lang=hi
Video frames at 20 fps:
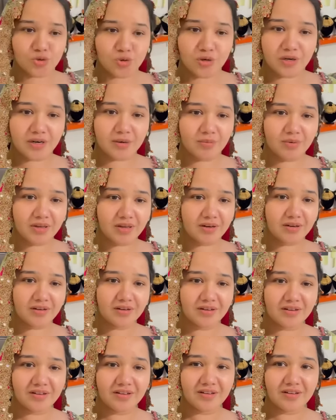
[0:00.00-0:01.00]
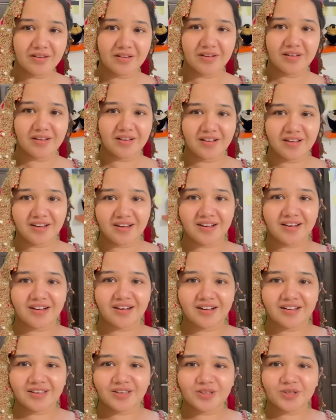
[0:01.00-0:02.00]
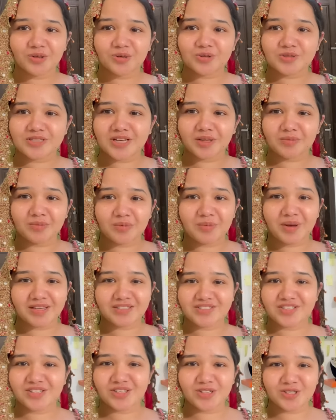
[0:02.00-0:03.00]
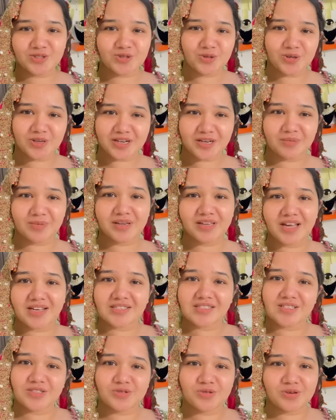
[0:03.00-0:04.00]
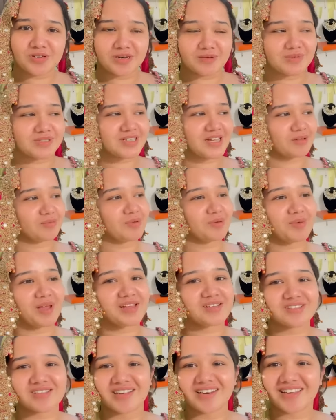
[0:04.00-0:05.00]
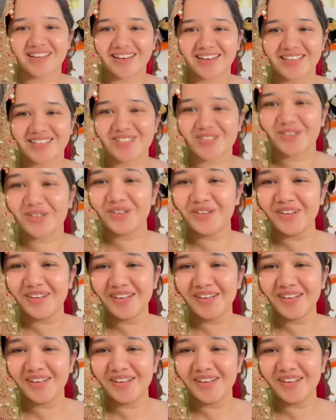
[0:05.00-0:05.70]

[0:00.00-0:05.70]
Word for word: ज्वेलरी भी है ना हाँ ये देखो साथ में मैचिंग की ज्वेलरी भी है यहाँ से ज्वेलरी भी साथ में मैच करके ले जाओ